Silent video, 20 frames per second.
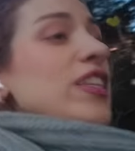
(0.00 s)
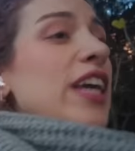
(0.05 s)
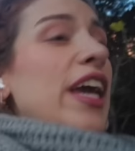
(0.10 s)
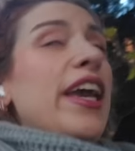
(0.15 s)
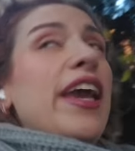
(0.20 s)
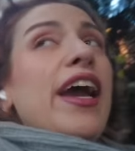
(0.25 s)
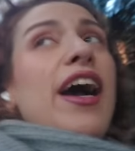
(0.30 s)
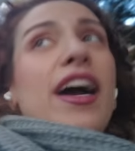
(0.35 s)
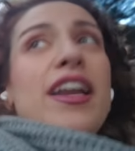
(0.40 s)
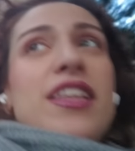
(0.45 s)
niye
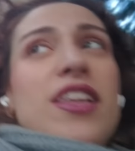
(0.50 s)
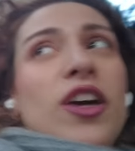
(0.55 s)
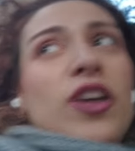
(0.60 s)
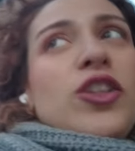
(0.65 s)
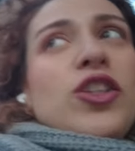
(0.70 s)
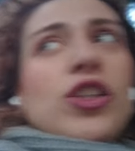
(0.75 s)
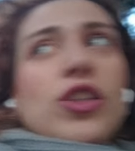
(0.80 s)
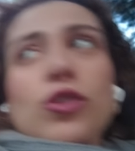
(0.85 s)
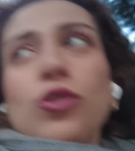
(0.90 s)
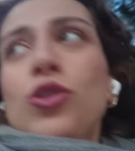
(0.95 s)
yani
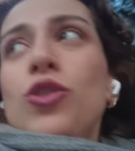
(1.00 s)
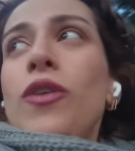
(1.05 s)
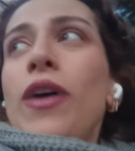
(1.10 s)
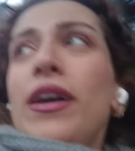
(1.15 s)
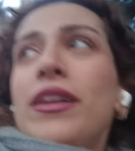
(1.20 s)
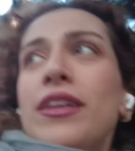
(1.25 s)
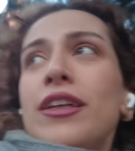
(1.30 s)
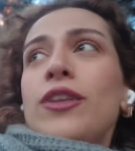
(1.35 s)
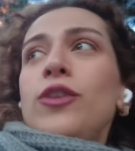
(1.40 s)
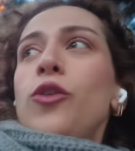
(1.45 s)
yakışıklı
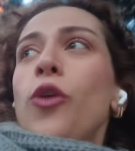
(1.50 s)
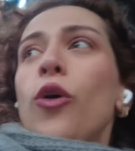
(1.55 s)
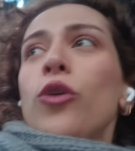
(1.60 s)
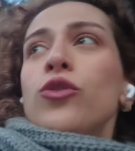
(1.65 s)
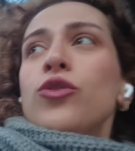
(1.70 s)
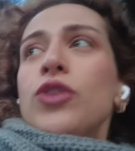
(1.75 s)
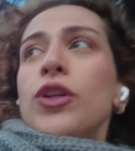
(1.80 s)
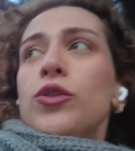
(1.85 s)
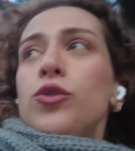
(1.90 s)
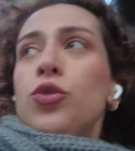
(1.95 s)
güvenlik
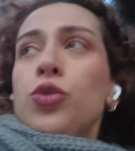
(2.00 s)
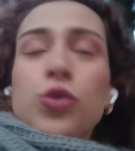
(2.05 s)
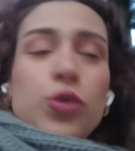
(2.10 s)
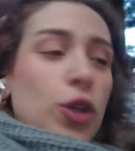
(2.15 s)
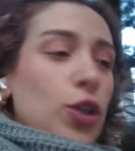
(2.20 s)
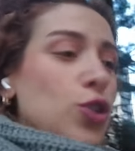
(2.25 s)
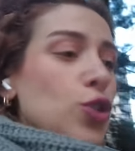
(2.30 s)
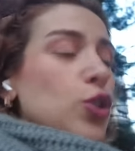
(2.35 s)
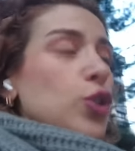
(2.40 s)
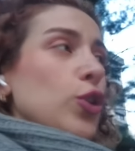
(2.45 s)
Londra
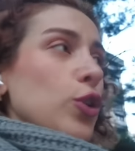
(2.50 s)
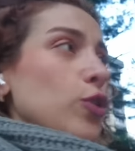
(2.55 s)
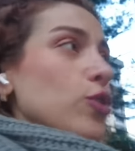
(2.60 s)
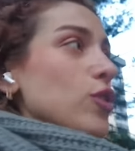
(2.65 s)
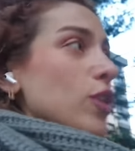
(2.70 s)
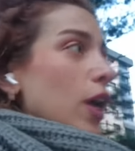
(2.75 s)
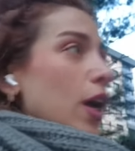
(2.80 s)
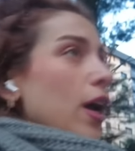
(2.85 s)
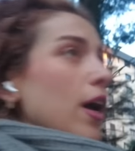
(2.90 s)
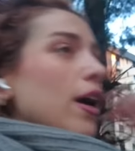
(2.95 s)
turuna
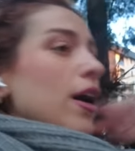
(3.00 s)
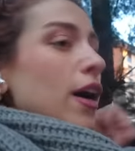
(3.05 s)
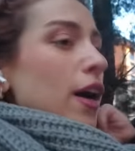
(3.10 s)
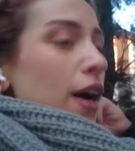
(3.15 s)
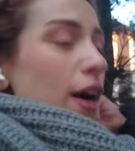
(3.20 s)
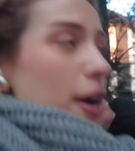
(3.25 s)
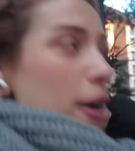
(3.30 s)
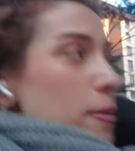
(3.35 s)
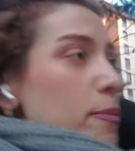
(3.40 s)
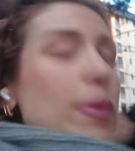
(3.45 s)
çıkıyorsa
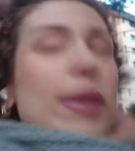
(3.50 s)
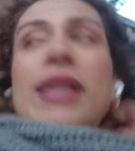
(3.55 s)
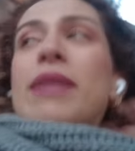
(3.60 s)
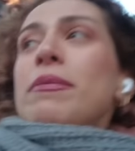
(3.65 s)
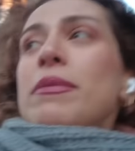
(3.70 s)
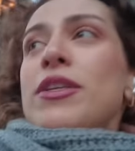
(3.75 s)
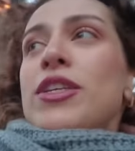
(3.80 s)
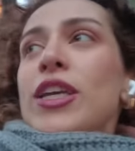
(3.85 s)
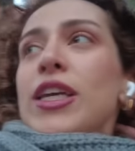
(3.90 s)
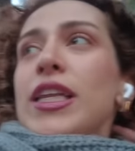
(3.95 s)

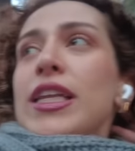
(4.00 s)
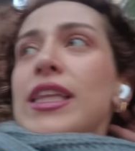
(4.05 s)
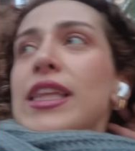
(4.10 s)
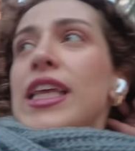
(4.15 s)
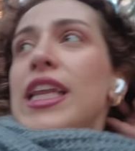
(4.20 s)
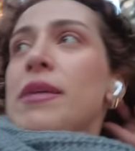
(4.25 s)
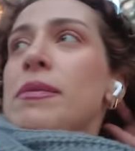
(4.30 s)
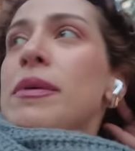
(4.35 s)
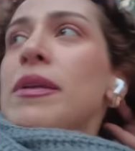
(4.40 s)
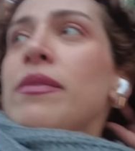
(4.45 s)
benim
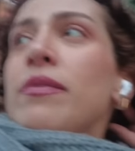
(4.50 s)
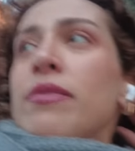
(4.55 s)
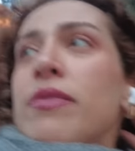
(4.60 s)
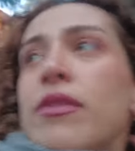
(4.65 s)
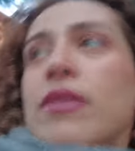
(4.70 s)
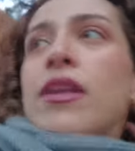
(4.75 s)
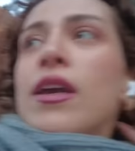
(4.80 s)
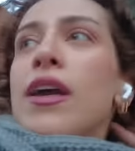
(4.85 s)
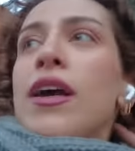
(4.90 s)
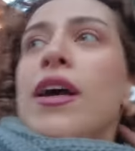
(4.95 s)
içeriklerimin
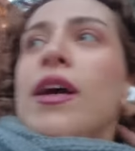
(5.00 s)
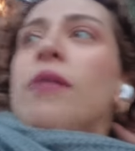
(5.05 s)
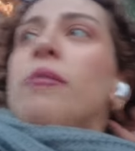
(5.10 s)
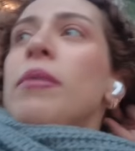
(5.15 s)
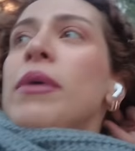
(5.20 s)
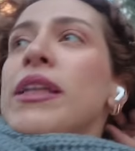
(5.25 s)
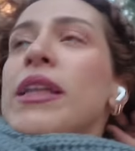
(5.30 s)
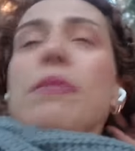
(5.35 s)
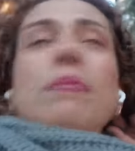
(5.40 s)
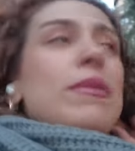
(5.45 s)

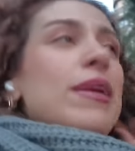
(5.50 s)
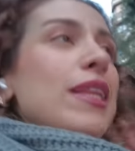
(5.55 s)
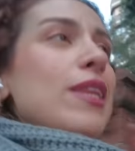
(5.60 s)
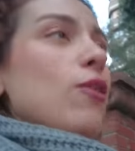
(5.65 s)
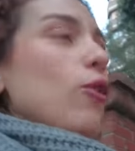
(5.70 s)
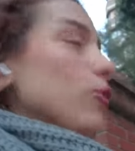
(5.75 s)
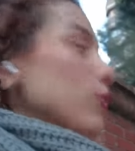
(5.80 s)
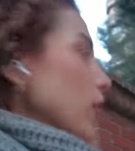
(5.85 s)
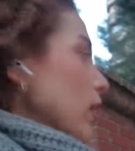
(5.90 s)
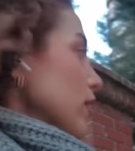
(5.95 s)
bana
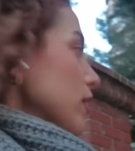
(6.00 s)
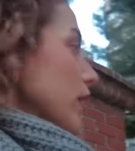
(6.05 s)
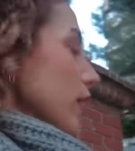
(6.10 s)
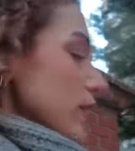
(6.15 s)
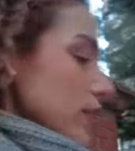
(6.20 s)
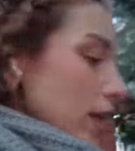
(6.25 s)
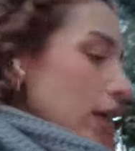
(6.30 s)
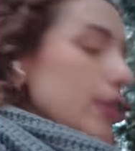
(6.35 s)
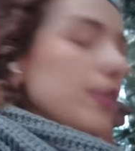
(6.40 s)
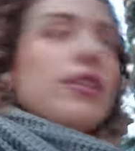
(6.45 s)
milyonlar
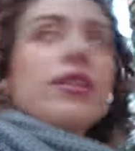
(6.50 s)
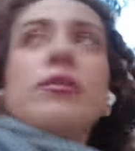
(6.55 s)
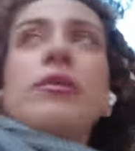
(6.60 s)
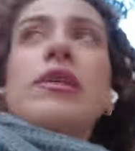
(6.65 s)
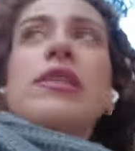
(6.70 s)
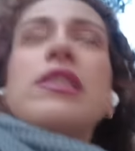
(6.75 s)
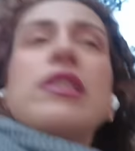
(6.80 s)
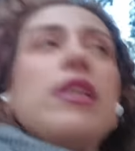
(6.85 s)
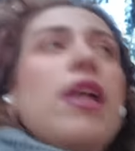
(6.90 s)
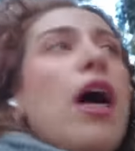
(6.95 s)

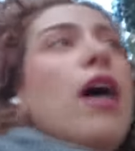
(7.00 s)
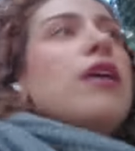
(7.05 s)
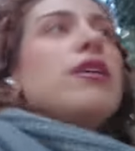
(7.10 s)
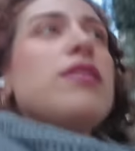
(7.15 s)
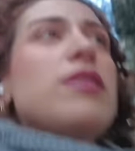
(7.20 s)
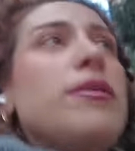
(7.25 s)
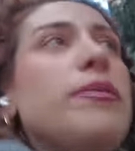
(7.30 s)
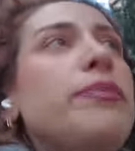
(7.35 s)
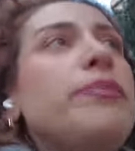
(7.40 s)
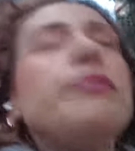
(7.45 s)
kazandırması
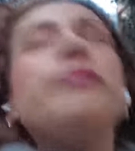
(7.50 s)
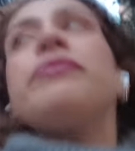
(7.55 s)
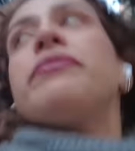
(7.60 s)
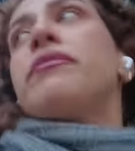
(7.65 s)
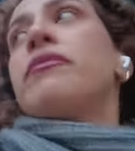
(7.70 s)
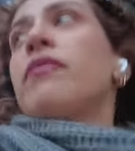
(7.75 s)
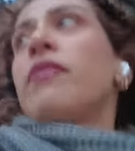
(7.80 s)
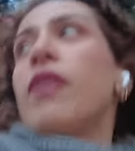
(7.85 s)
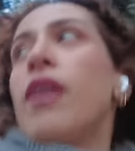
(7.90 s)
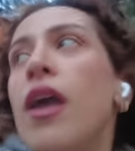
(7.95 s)
lazım.
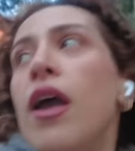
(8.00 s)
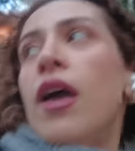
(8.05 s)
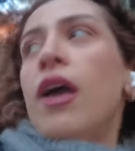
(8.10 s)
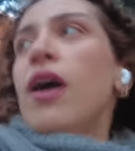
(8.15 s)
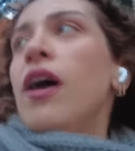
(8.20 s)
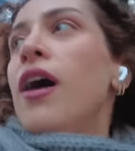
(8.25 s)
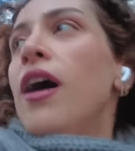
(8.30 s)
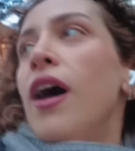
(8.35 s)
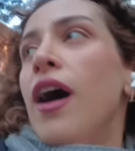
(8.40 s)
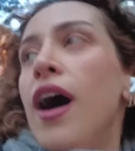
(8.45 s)

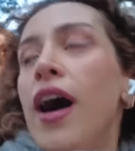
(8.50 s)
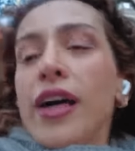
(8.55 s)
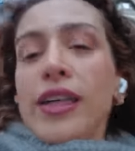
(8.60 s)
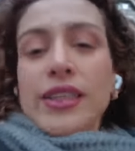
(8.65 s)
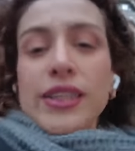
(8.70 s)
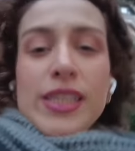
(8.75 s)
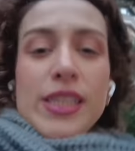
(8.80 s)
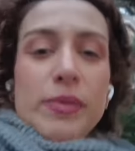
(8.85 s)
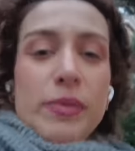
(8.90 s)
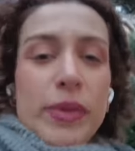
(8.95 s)

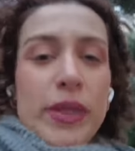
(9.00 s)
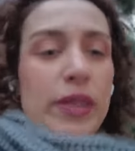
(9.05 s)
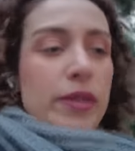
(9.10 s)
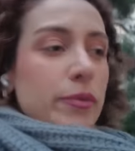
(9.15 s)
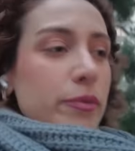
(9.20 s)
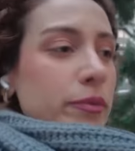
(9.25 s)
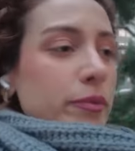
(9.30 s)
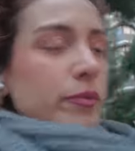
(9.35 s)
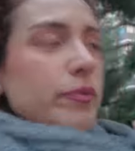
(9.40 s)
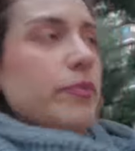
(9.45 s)
Haksız mıyım?